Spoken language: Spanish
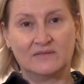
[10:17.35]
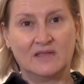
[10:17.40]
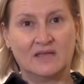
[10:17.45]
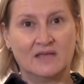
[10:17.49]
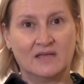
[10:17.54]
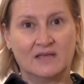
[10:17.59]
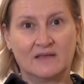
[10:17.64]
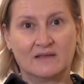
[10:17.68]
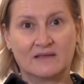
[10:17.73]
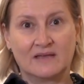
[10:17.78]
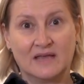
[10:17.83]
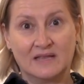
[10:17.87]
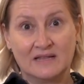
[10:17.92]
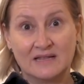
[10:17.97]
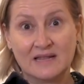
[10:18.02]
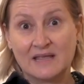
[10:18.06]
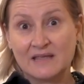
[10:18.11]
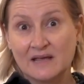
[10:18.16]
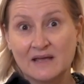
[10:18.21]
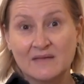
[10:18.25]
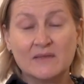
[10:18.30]
de que
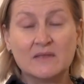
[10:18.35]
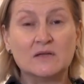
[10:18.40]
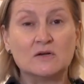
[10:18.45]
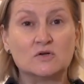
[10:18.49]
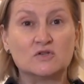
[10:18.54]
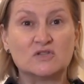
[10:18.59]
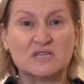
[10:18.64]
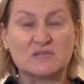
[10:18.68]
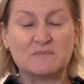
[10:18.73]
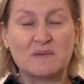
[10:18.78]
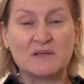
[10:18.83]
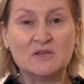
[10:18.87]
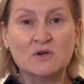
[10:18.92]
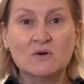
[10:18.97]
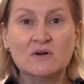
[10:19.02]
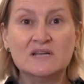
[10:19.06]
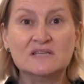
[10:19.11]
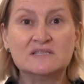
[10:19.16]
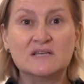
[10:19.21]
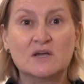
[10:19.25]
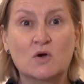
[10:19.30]
la llegada de los
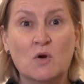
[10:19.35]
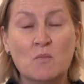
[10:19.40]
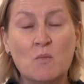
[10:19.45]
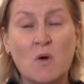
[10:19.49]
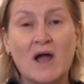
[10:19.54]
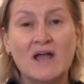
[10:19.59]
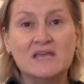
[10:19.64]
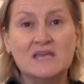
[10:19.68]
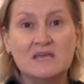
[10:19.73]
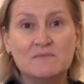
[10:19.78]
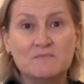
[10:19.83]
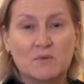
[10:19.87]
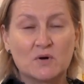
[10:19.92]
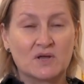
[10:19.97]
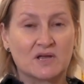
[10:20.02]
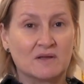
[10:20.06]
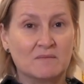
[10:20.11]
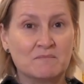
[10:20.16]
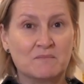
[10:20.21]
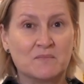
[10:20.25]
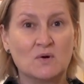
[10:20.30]
españoles y cómo ahí, por
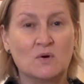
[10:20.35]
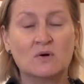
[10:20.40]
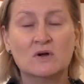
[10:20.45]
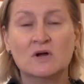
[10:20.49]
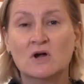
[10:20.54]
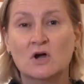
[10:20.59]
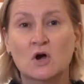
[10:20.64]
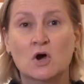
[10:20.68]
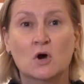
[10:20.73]
ejemplo,